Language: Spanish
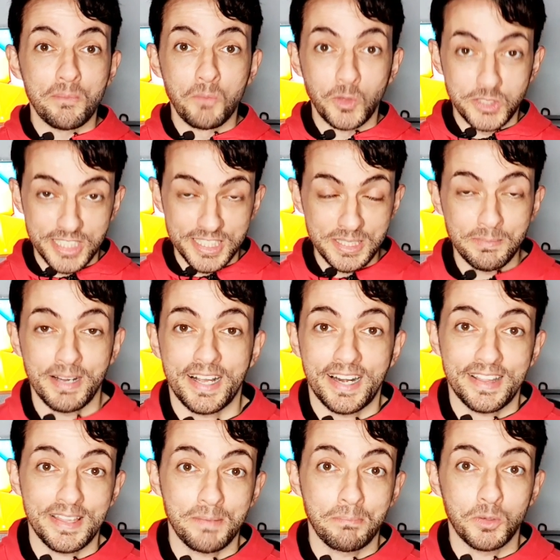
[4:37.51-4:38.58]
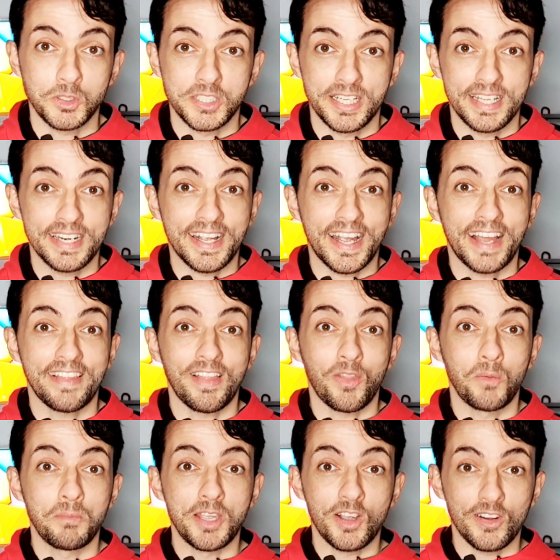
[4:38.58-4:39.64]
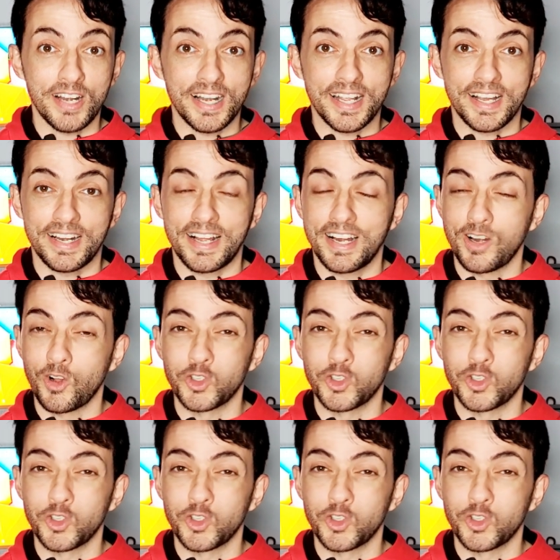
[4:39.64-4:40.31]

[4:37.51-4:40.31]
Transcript: Muchísimas gracias por seguir cada domingo en el canal.